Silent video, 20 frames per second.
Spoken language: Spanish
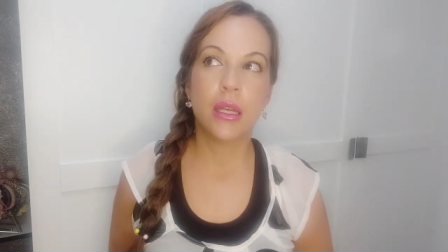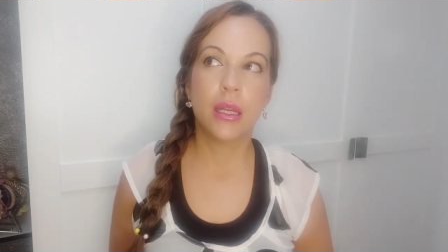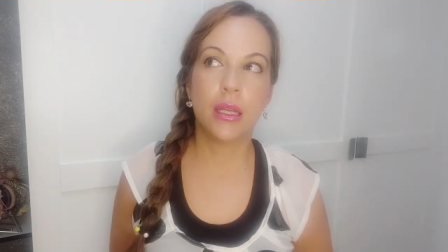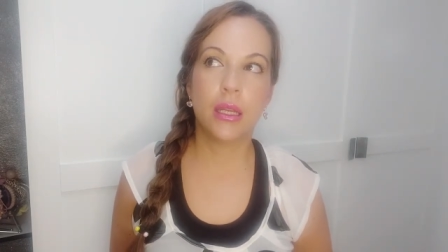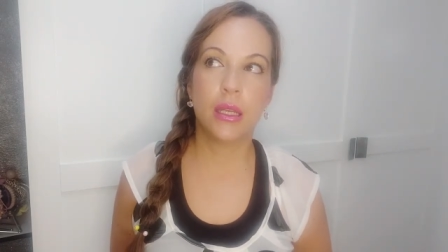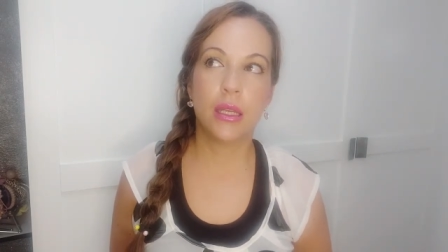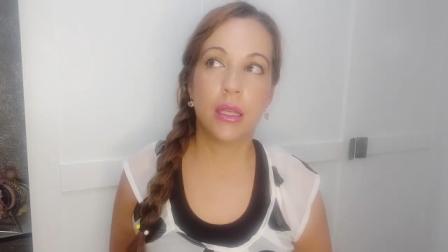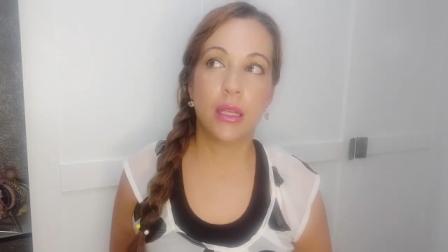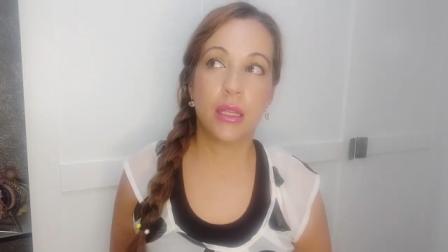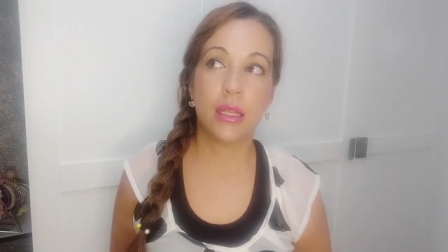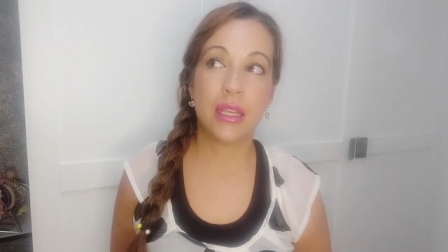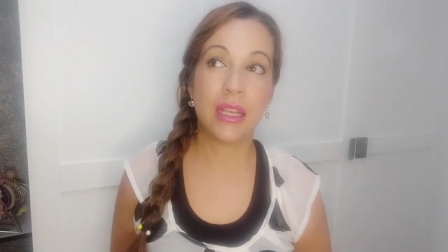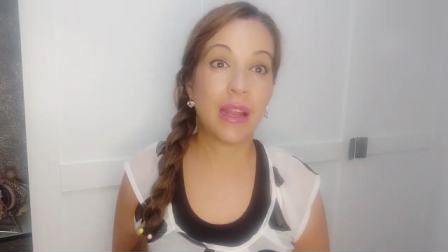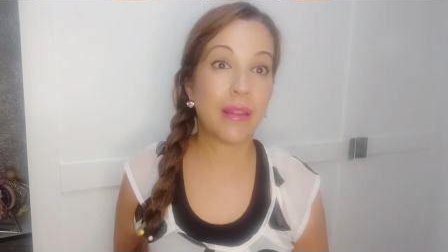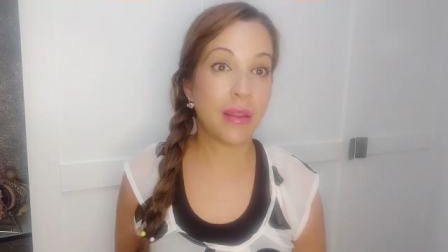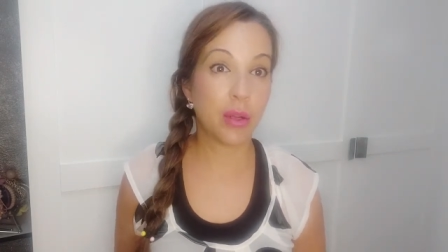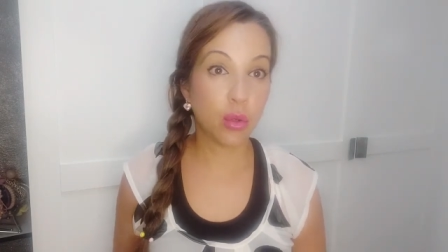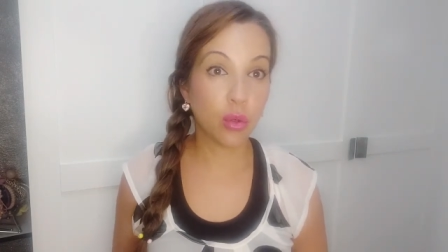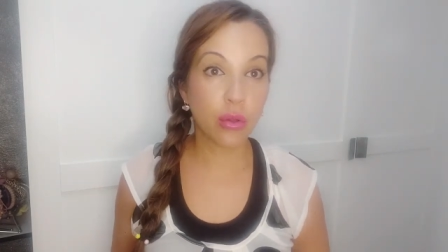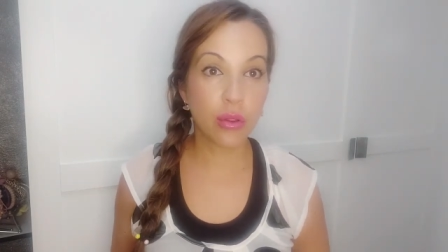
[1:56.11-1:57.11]
eh, que era
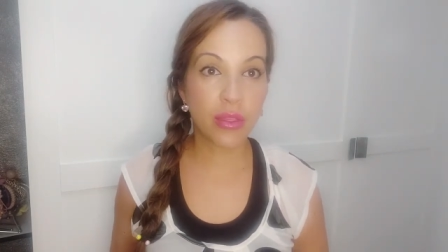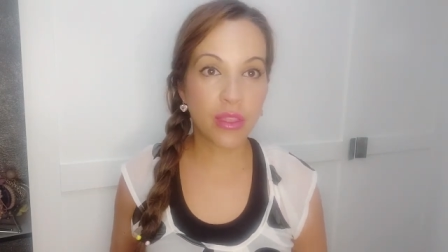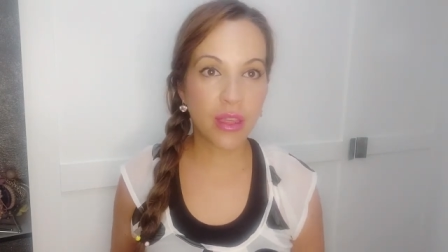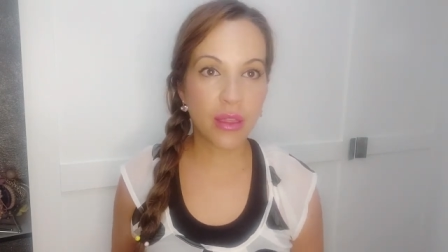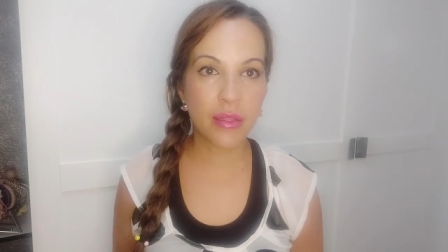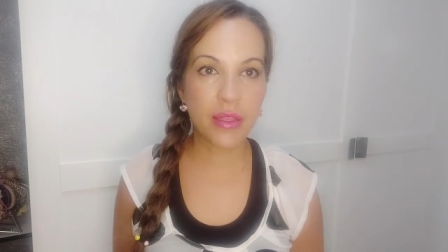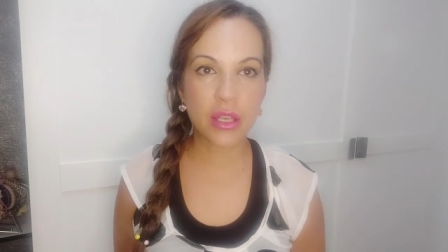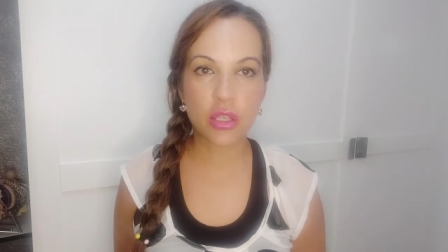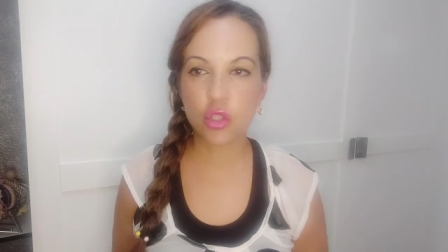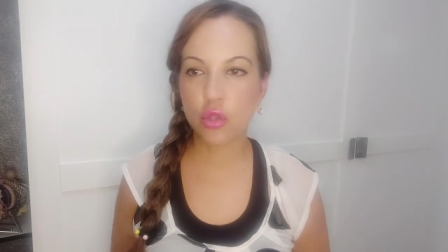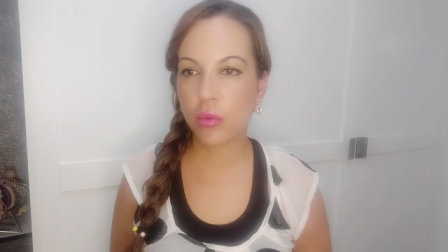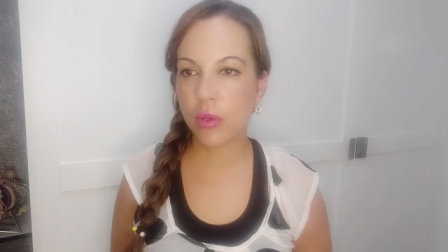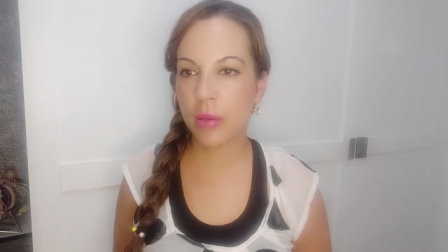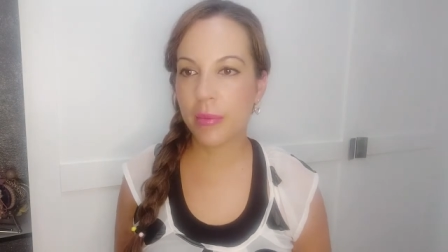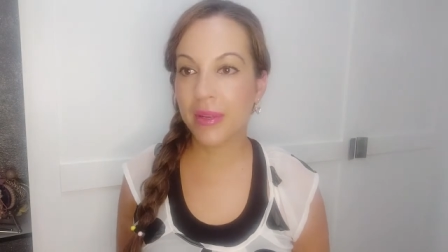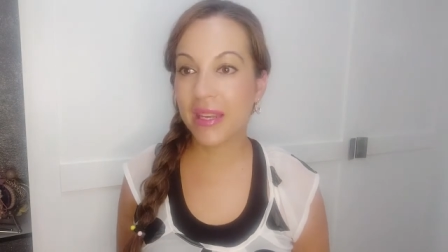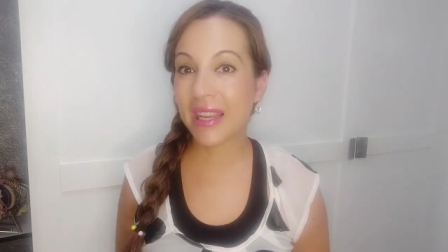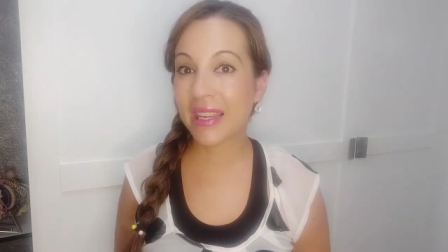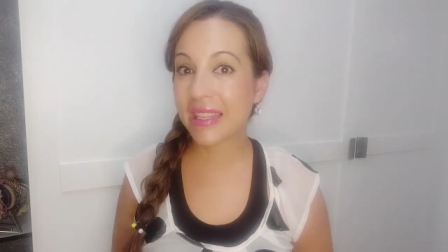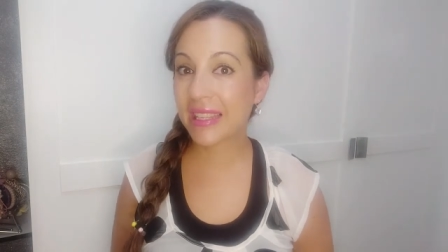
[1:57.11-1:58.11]
de conciencia
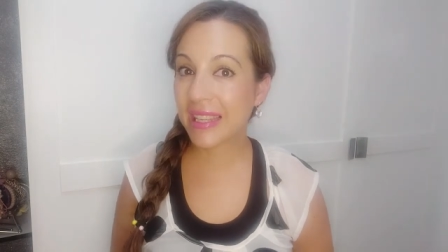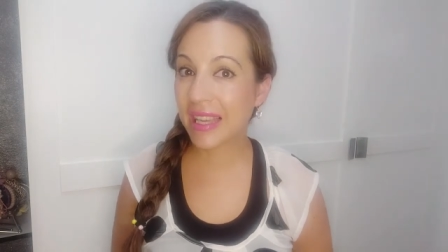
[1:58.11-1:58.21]
subliminar,